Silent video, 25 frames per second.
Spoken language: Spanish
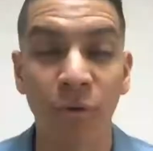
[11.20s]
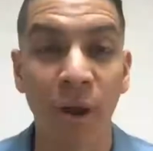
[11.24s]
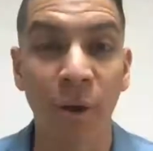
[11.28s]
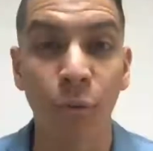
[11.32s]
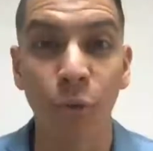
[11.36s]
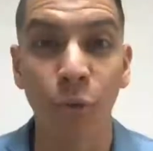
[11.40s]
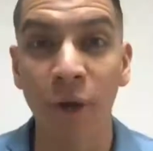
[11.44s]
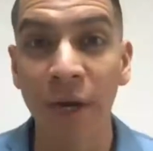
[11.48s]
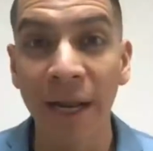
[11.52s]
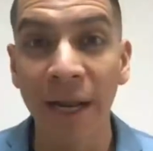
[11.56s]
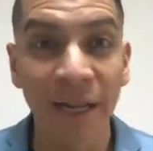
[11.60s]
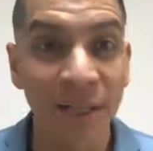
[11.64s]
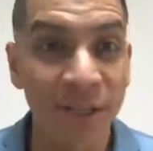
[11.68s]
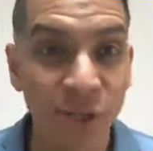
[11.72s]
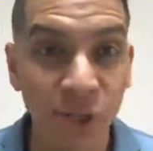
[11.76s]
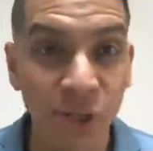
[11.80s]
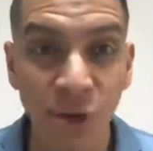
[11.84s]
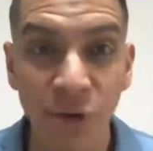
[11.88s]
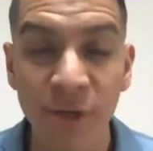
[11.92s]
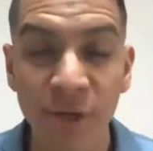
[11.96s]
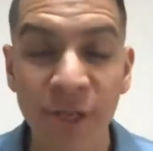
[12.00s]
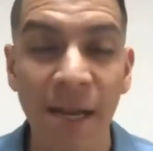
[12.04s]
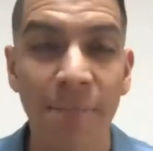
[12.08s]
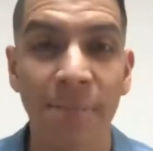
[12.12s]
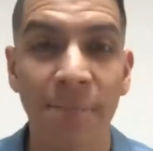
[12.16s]
una buena
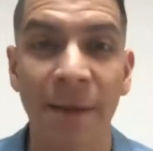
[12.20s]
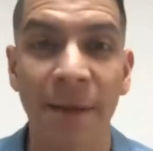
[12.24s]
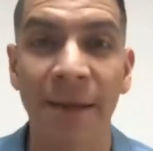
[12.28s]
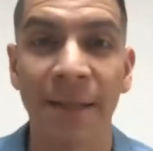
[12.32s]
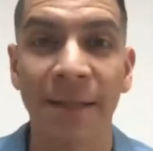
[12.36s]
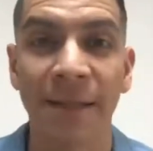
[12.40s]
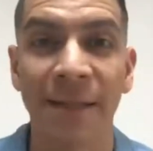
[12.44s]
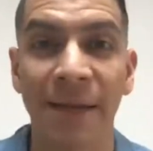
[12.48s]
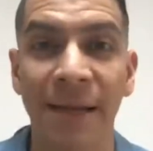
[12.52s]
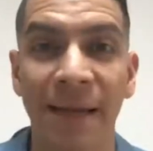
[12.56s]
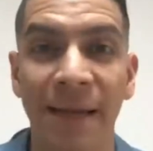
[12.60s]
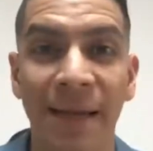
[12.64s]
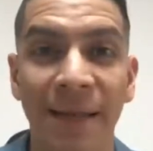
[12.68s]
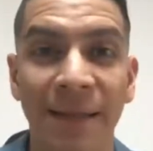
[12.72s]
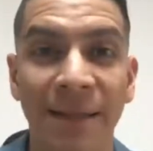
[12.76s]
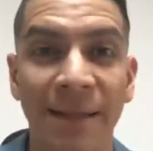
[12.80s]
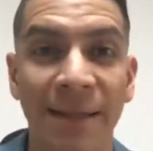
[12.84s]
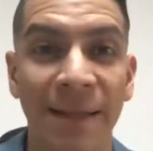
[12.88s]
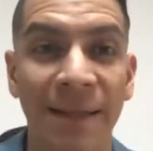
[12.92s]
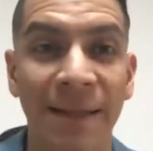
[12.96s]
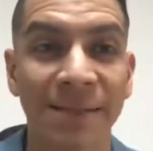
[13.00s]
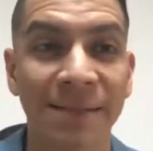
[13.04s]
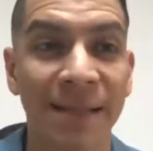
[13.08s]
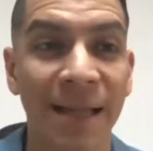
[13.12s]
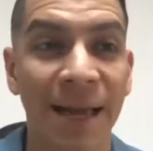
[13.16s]
erección y el pene tiene que
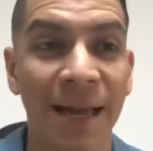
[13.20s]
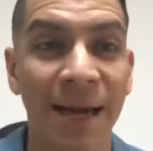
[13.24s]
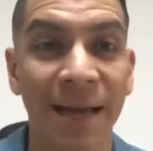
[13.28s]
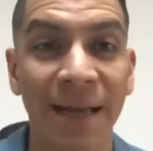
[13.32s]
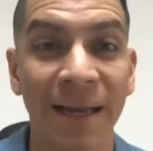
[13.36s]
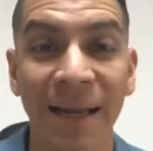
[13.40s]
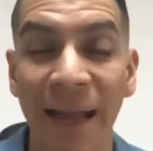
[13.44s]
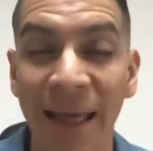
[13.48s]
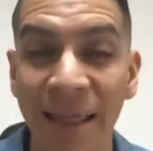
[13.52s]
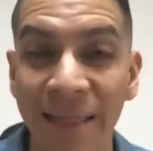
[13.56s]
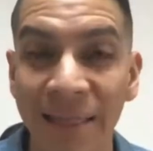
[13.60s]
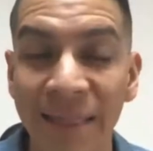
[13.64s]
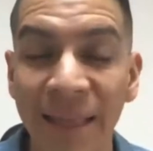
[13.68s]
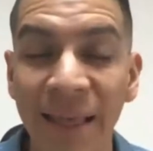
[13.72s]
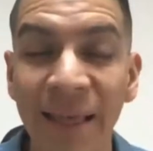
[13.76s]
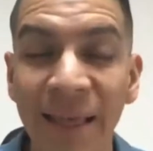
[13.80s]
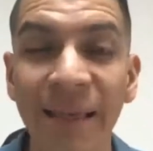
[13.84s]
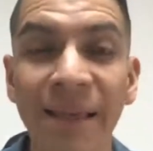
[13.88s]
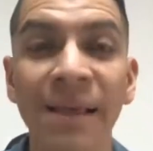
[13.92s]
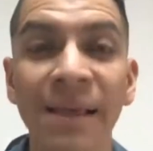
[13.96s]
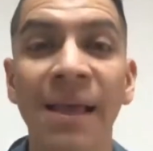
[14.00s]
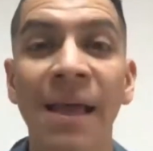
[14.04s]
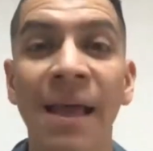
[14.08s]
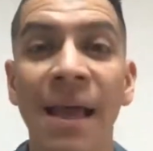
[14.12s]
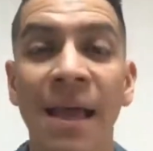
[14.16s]
estar
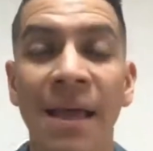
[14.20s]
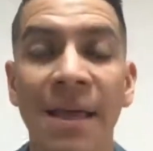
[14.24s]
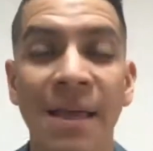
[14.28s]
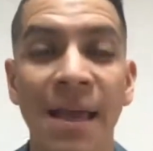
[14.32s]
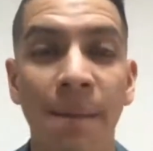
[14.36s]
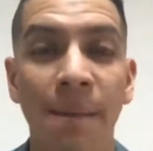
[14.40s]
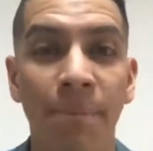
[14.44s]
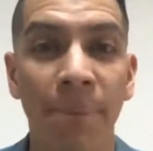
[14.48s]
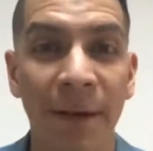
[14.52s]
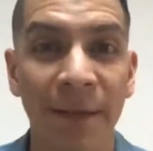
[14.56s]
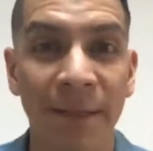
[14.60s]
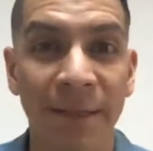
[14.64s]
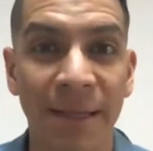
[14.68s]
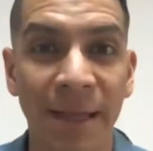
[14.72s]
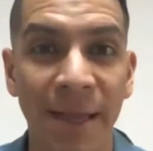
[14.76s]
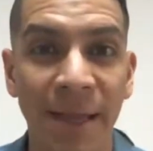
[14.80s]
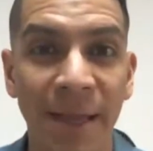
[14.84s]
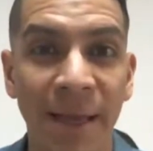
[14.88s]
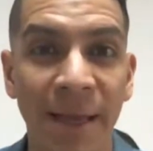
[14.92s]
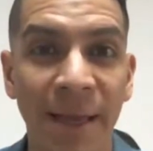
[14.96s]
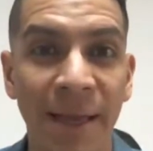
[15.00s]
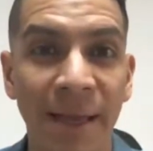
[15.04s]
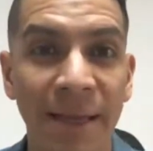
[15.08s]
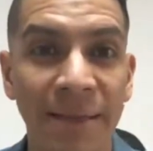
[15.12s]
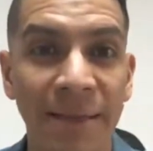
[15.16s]
grande y
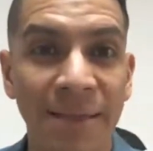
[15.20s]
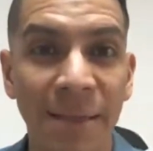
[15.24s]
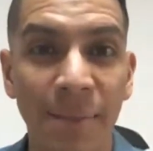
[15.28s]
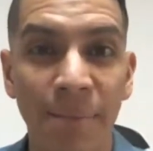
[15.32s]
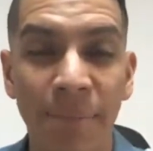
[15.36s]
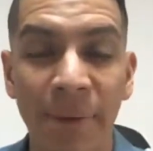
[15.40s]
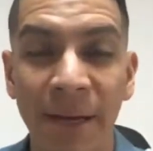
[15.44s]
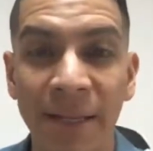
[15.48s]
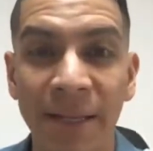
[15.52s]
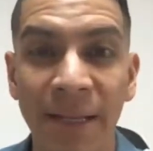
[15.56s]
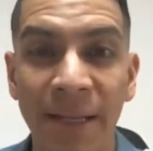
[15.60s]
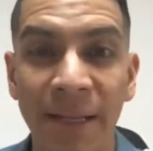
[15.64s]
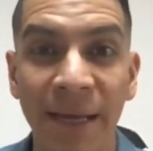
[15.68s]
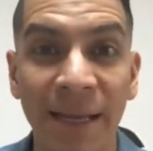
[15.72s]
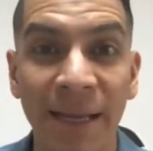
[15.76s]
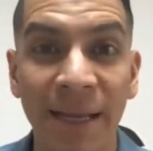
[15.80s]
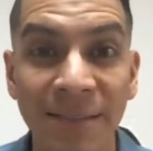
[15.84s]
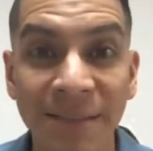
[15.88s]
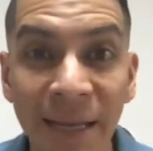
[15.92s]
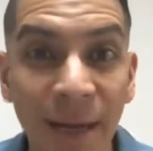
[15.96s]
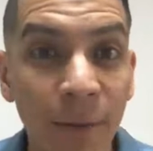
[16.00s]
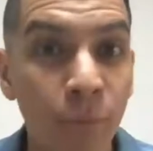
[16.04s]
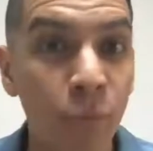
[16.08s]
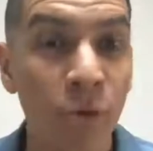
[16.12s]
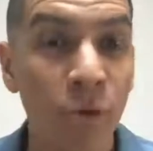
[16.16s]
aparte ese pene tiene
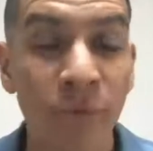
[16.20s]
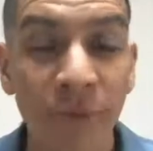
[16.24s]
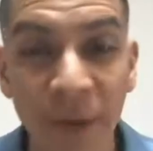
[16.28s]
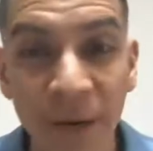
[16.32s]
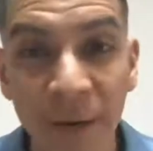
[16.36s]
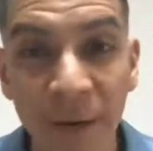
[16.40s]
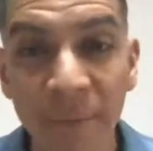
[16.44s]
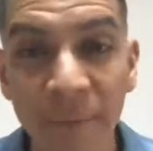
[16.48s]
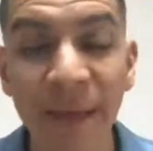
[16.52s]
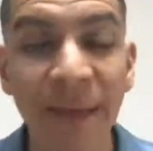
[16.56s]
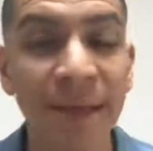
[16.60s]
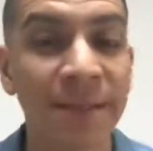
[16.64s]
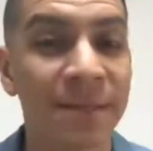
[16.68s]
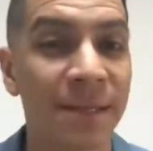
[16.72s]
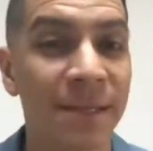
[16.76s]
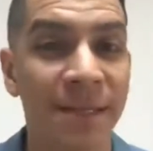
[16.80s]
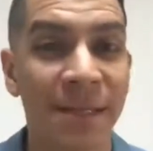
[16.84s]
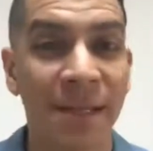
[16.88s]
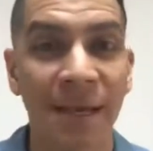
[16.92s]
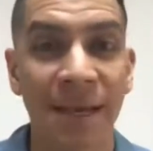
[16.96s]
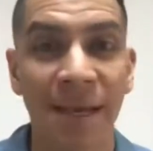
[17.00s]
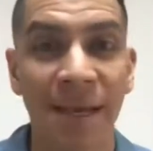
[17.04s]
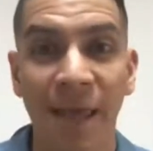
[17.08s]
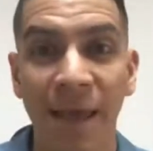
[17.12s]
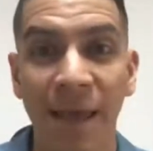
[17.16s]
que estar muy firme y se
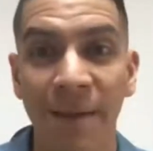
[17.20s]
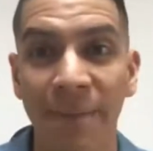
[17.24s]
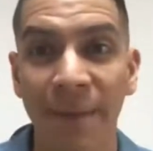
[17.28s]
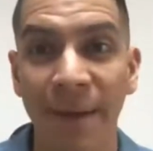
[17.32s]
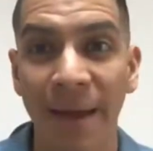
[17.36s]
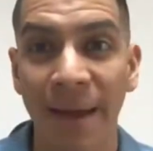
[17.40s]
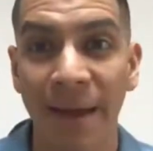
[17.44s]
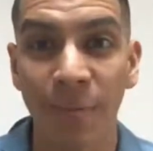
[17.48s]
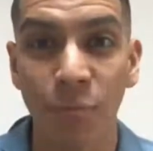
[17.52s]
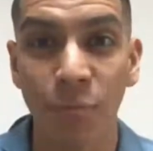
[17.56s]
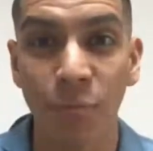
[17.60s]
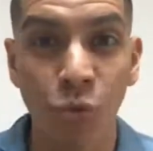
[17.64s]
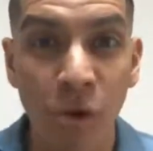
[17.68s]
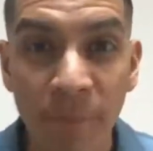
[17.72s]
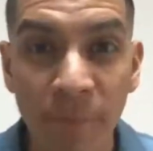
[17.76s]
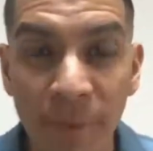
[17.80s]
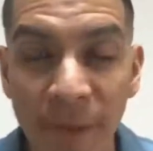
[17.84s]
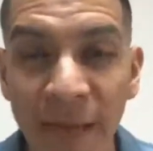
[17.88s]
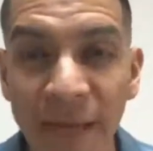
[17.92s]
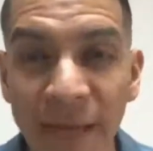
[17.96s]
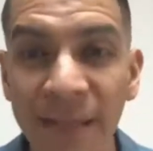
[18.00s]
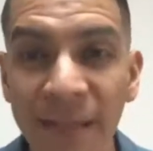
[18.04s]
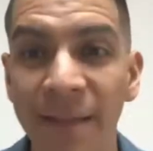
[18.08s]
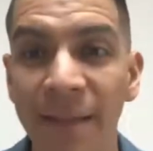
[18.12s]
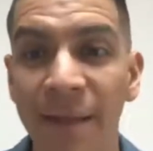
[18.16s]
tiene que ver muy
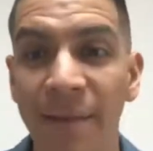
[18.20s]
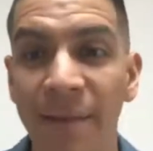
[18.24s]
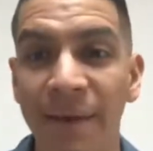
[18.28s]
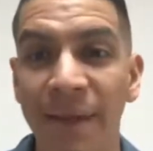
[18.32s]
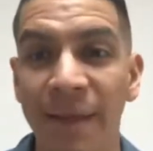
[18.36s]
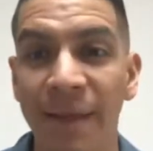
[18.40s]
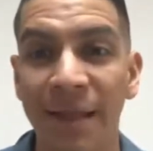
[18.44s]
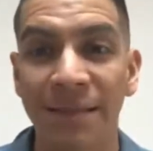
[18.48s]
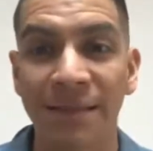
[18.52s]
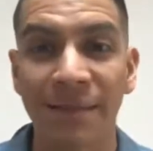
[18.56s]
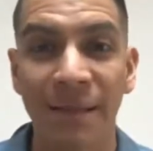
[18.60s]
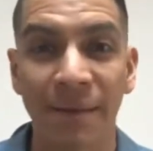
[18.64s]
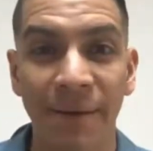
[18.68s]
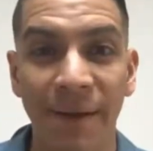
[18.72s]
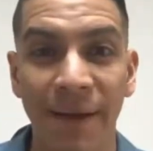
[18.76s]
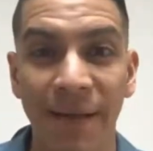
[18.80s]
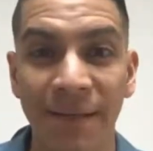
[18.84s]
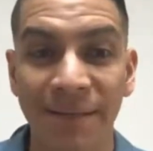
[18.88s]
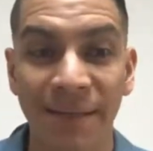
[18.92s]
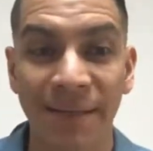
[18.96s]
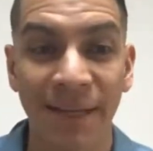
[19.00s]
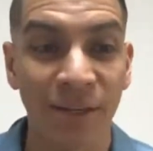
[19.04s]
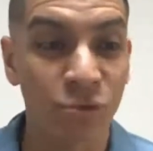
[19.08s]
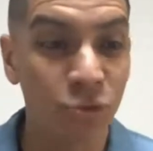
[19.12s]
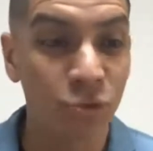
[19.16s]
bien y debe de saber
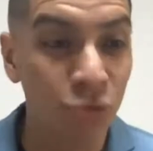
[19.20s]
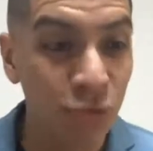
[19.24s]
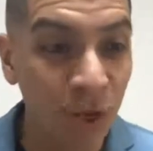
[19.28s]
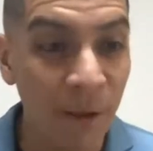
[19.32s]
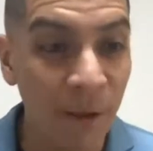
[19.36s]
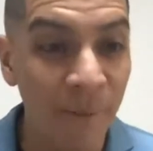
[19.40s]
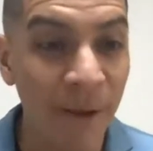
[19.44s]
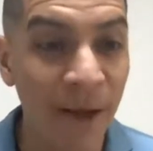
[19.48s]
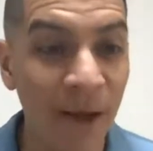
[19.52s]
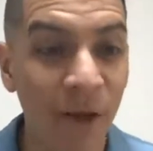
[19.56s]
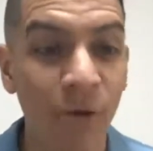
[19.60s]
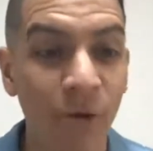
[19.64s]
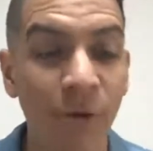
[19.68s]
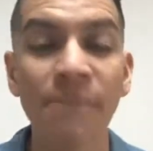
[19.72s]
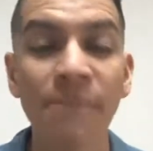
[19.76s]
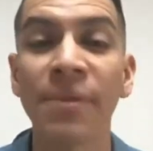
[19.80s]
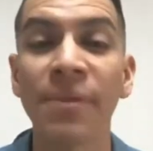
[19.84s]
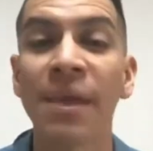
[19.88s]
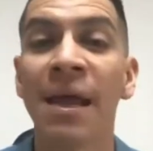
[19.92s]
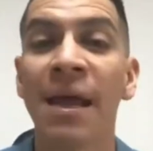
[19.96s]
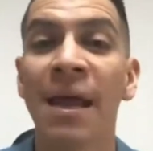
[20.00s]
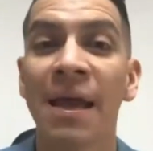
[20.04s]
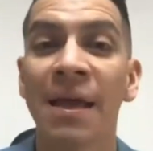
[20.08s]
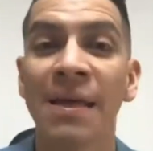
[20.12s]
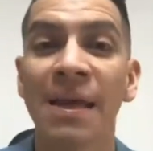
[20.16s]
hacer su trabajo
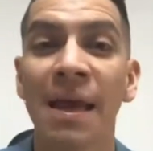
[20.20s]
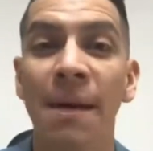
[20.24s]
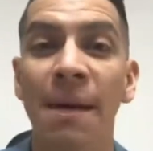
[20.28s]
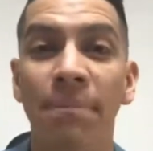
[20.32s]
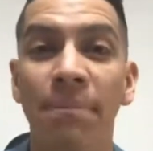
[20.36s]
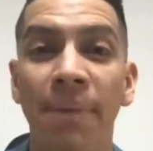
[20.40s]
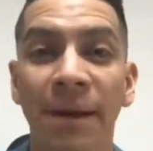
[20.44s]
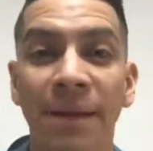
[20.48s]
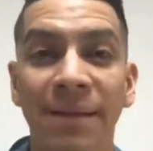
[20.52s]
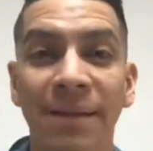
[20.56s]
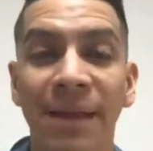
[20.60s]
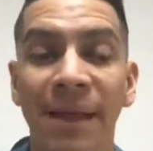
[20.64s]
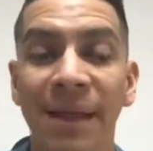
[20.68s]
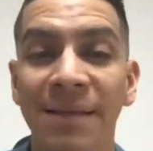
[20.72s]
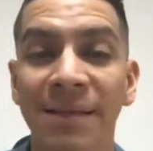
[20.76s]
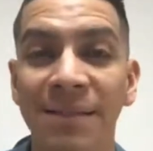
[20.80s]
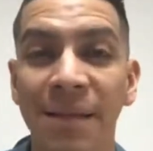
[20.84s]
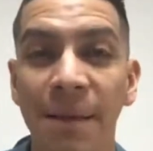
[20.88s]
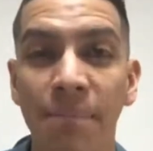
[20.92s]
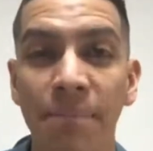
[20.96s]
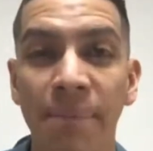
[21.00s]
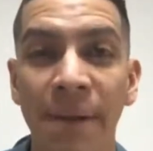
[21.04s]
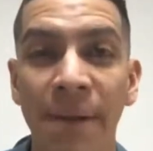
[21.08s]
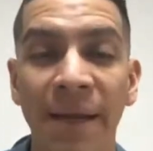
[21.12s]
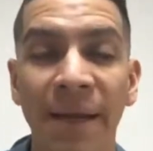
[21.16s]
y aparte
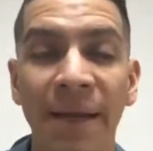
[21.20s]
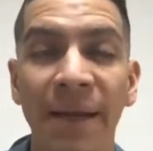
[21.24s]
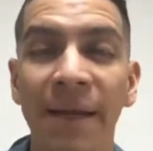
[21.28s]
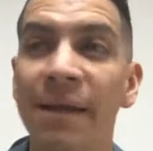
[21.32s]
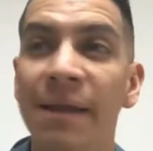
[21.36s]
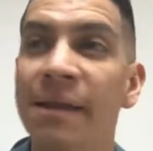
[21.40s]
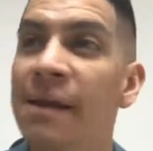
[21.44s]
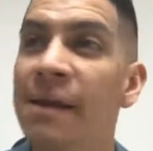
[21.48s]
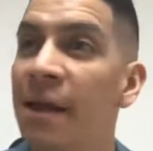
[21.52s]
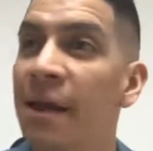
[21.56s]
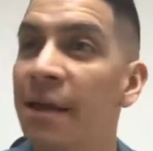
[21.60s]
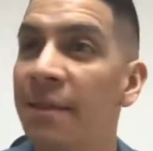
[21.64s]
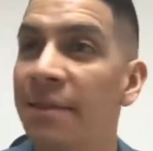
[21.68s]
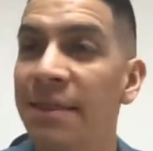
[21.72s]
ese pene